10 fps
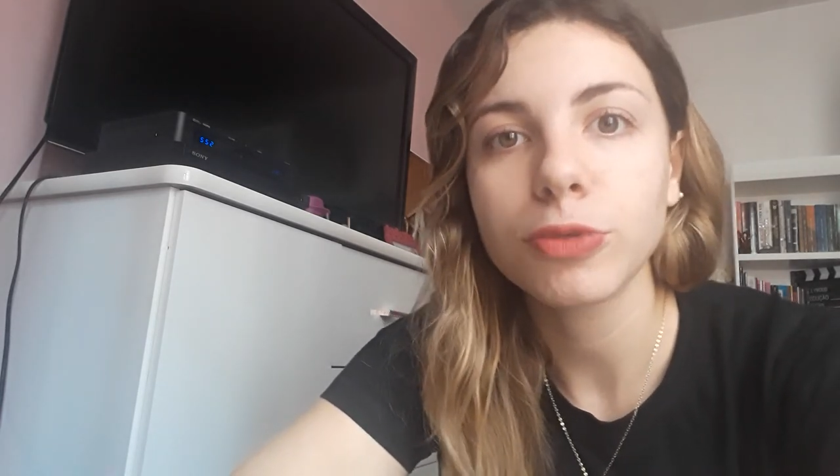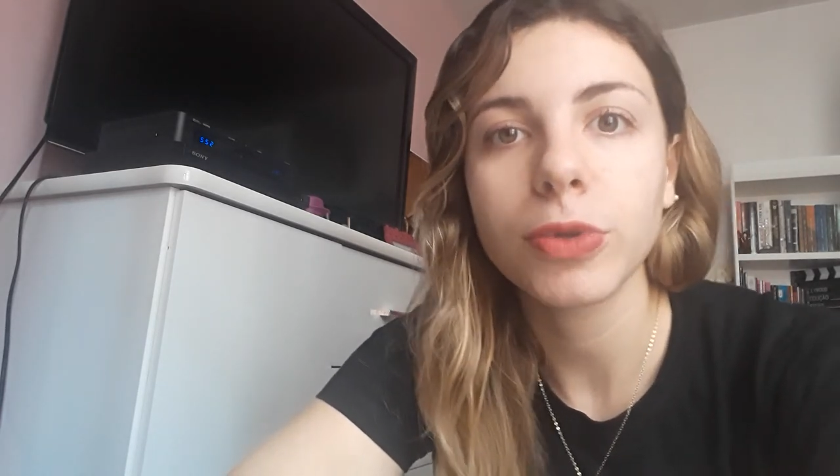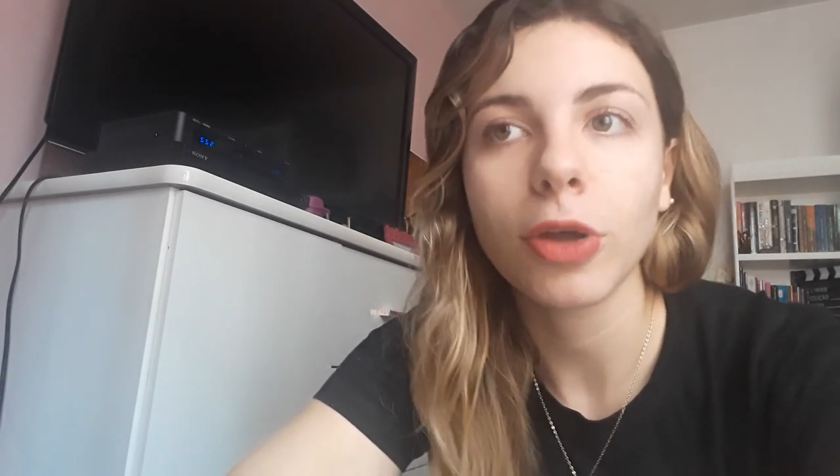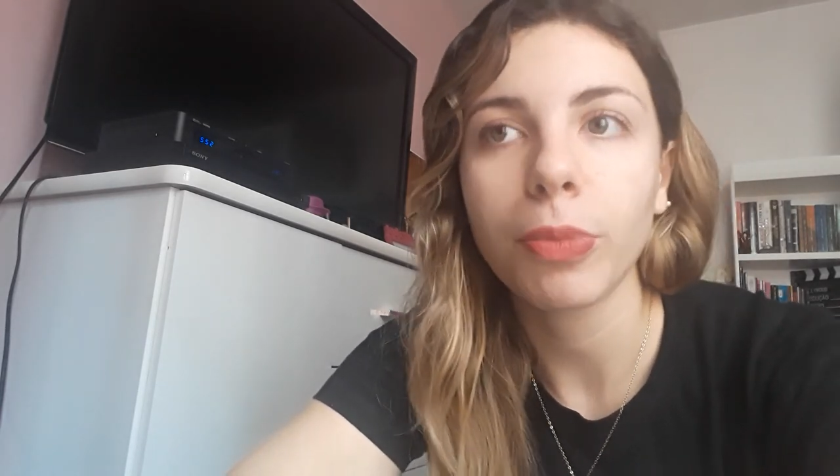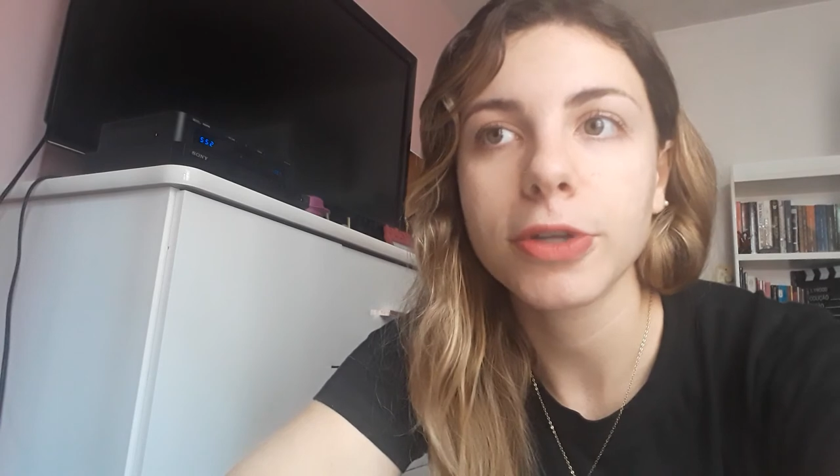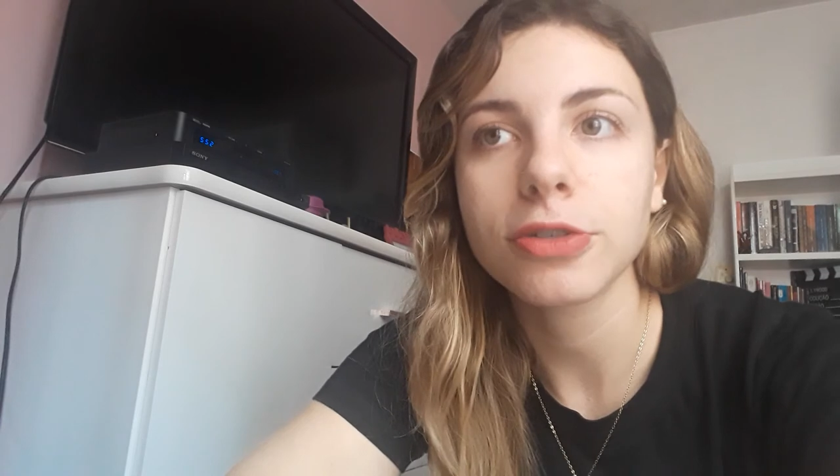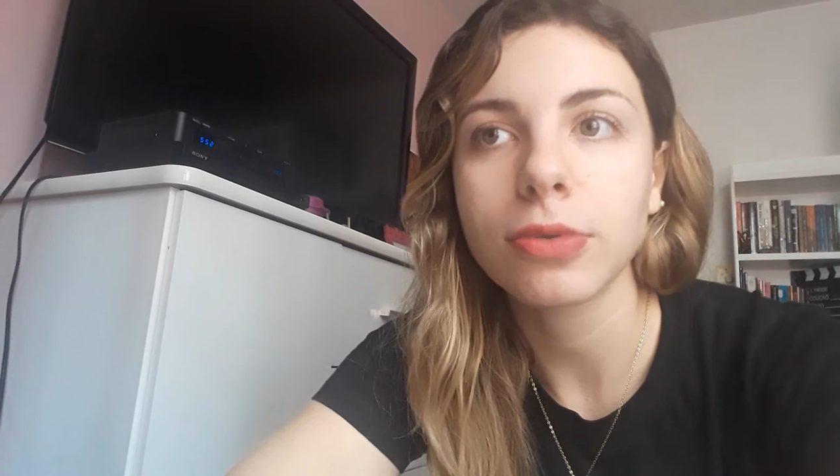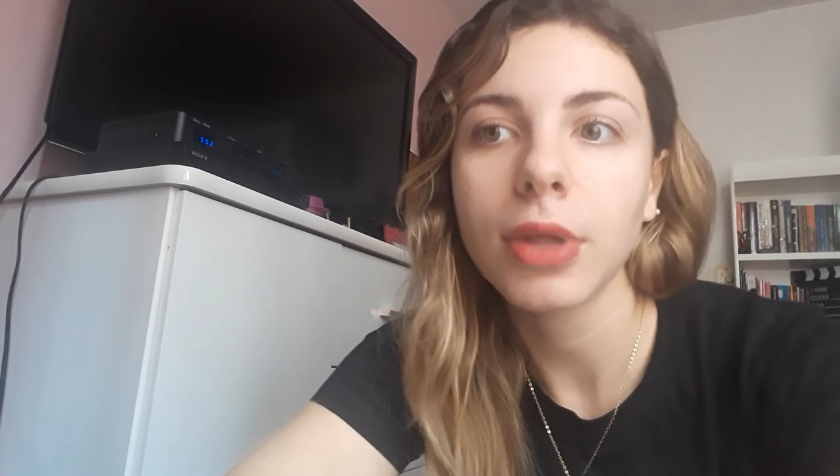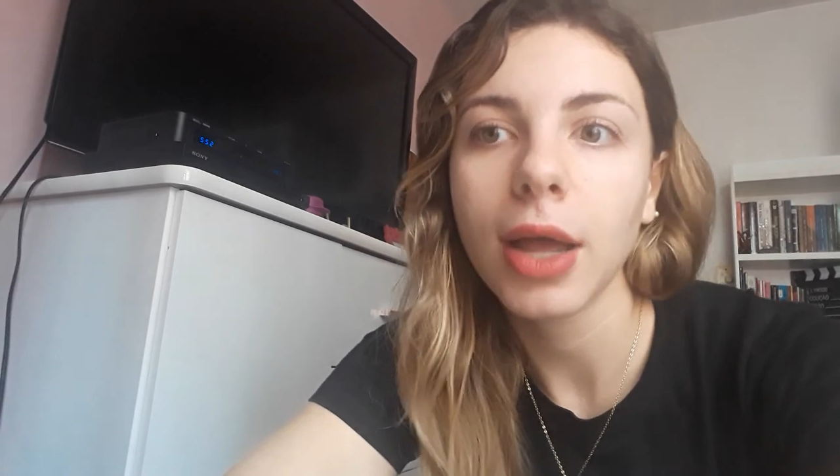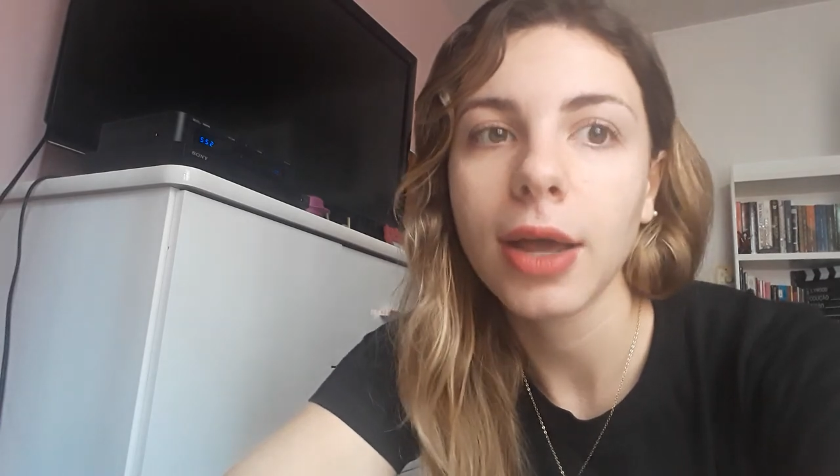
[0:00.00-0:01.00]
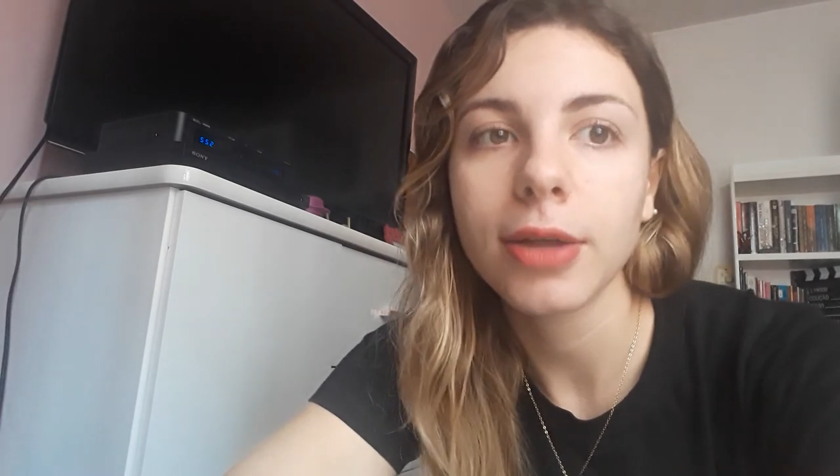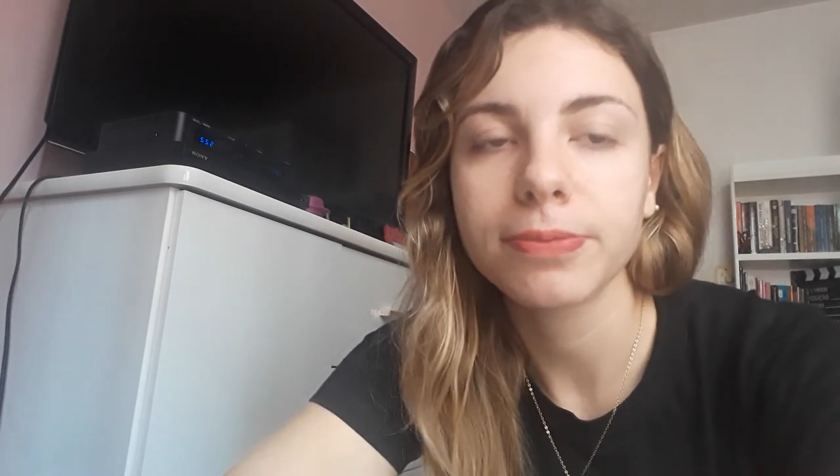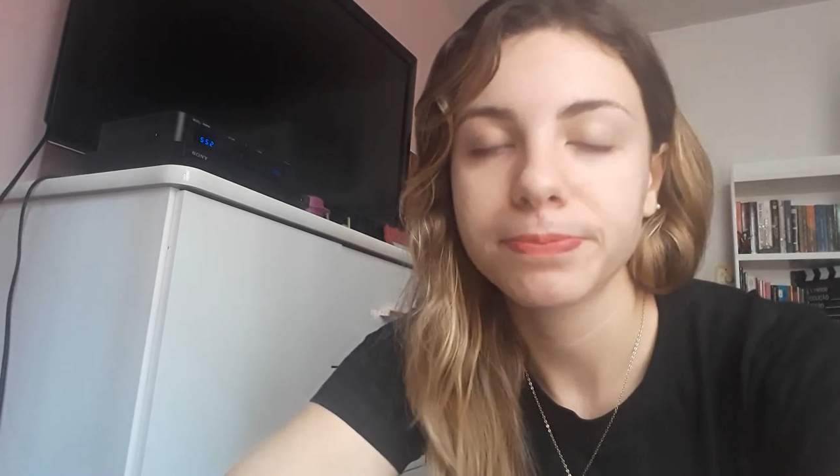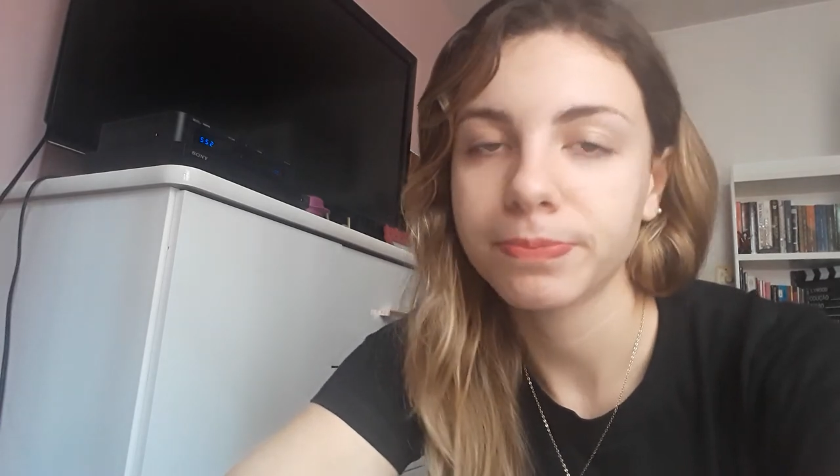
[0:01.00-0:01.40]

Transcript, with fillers: hospital particular.